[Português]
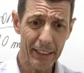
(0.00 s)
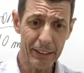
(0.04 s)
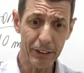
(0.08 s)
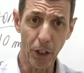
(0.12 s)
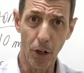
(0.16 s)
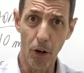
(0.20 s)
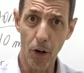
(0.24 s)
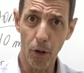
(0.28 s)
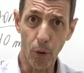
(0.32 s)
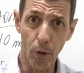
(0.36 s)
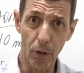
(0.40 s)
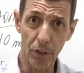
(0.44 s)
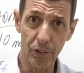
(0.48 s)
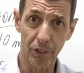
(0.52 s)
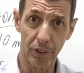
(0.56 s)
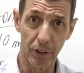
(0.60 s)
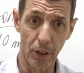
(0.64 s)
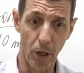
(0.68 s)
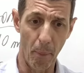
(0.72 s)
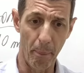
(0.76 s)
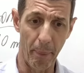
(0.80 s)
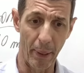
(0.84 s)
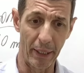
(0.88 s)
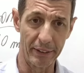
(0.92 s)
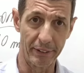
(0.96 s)
então eu
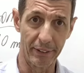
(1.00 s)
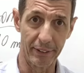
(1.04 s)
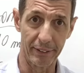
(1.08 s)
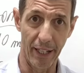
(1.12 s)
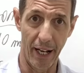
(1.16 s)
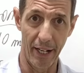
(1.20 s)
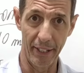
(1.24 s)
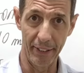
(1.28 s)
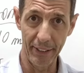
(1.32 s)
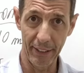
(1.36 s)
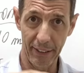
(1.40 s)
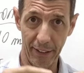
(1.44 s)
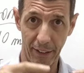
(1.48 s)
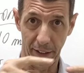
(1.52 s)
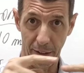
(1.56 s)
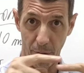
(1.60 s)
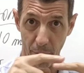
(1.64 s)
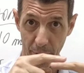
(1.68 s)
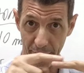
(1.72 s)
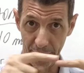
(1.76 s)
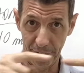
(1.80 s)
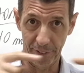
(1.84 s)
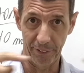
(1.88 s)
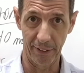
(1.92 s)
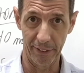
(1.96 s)
consigo, a partir daí,
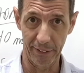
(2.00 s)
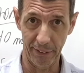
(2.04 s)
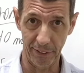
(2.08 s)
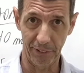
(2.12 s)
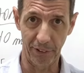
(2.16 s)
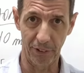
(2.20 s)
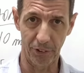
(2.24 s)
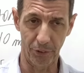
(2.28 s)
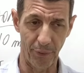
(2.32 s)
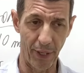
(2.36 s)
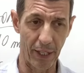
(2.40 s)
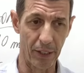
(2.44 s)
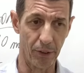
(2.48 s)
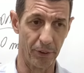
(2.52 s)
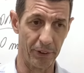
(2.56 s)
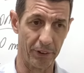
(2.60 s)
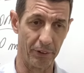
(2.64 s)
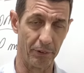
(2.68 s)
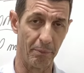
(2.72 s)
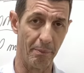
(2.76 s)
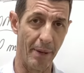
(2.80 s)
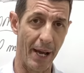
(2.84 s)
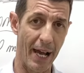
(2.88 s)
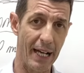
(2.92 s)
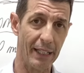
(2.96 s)
conhecendo esses
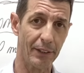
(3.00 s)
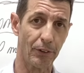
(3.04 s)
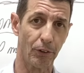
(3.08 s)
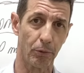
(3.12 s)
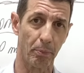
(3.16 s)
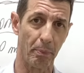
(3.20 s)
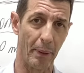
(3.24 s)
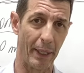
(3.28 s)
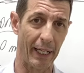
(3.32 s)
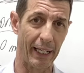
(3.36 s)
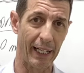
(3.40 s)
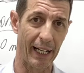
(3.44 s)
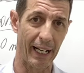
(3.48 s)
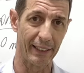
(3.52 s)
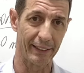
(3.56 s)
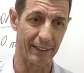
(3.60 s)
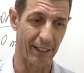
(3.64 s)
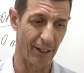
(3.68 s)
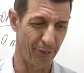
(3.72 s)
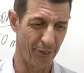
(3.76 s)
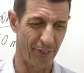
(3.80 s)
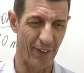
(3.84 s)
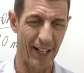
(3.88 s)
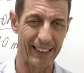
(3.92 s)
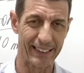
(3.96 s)
valores médios para
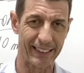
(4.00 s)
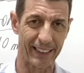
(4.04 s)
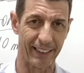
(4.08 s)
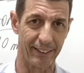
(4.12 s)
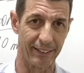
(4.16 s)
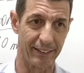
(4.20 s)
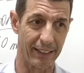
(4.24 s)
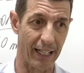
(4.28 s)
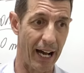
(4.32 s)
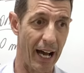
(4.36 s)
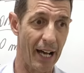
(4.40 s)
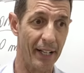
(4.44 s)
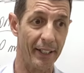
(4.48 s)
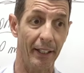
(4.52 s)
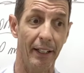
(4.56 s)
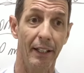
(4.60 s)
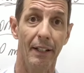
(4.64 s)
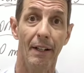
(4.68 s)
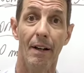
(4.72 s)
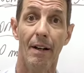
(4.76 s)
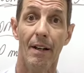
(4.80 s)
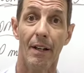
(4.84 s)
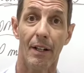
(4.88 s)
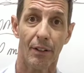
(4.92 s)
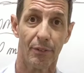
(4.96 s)
cada faixa etária,
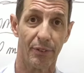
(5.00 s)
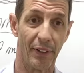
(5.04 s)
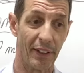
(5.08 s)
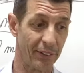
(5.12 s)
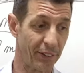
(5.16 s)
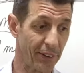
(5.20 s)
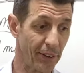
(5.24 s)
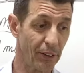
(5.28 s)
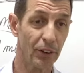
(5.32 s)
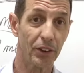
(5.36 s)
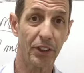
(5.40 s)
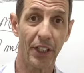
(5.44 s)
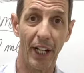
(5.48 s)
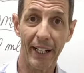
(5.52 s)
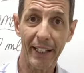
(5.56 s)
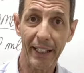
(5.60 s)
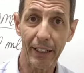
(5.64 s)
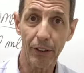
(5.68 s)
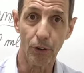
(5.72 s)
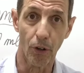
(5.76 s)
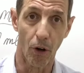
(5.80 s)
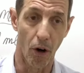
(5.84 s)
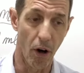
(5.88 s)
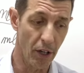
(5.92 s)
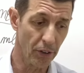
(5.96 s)
fazer o
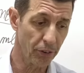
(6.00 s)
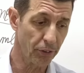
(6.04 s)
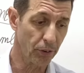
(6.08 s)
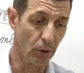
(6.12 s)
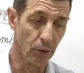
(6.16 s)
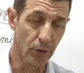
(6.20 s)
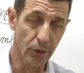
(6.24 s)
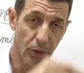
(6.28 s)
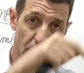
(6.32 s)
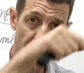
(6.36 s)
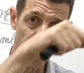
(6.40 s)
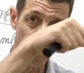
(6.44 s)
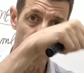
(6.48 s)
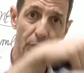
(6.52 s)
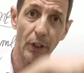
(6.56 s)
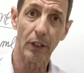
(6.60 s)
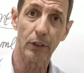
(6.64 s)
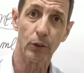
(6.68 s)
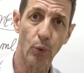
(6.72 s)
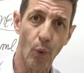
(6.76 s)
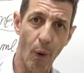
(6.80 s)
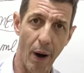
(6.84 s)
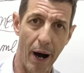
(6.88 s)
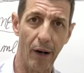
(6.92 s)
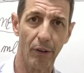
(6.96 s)
diagnóstico do nível
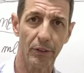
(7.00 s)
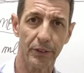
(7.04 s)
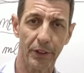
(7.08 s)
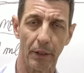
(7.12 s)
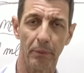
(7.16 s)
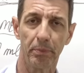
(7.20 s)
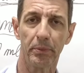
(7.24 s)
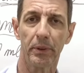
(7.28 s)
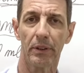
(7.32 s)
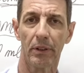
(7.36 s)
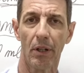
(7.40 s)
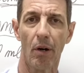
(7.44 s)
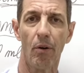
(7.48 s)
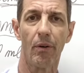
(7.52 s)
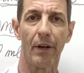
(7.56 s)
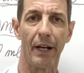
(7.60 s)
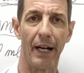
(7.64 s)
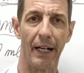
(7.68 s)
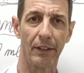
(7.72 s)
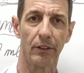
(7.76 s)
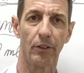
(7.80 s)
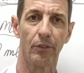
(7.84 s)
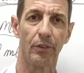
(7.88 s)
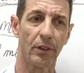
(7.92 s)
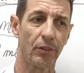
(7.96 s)
atual de aptidão
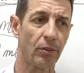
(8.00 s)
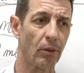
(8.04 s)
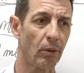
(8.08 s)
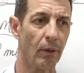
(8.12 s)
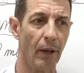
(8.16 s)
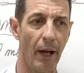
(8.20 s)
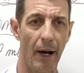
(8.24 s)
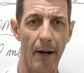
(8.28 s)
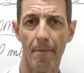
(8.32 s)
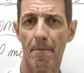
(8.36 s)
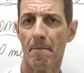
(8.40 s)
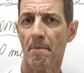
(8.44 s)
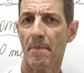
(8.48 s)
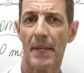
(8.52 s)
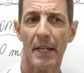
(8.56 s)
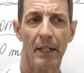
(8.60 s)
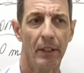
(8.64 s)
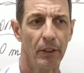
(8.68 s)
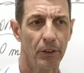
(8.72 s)
cardiovascular